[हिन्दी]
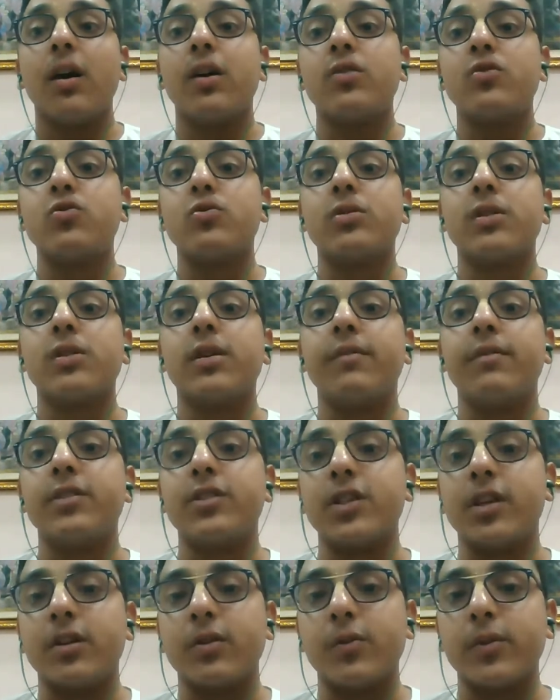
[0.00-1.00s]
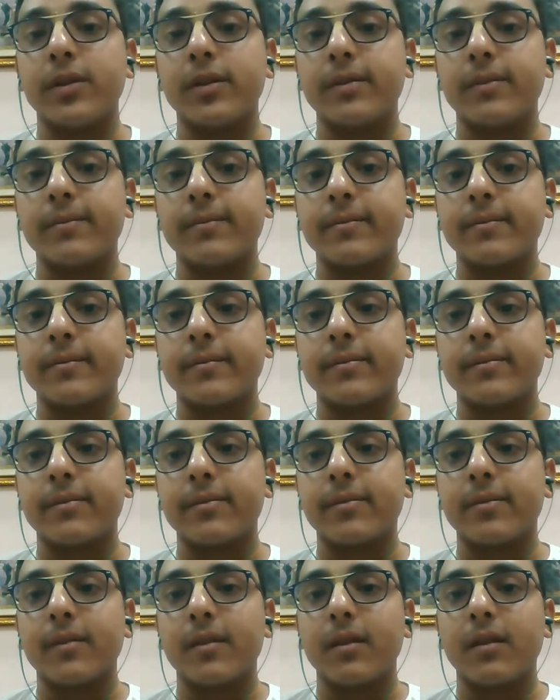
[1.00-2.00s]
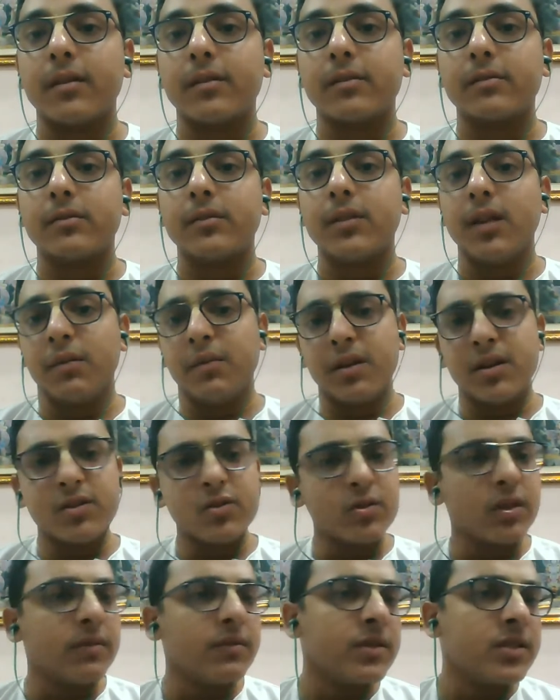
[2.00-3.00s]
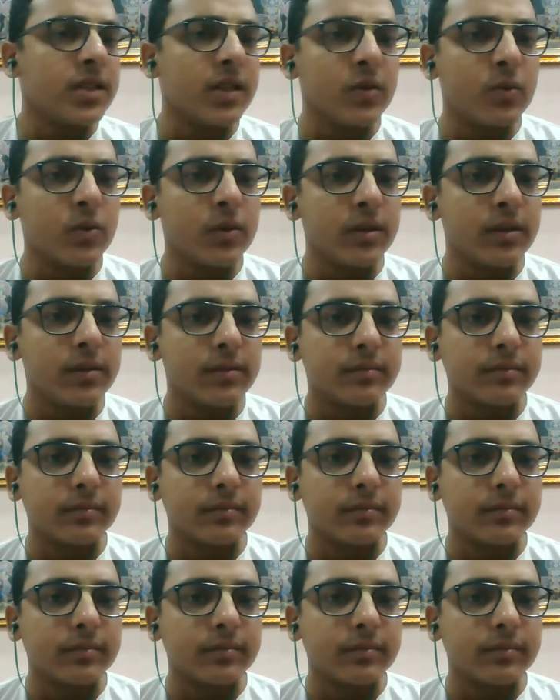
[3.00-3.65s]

अर्जुन की विजय हुई तब अर्जुन की विजय हुई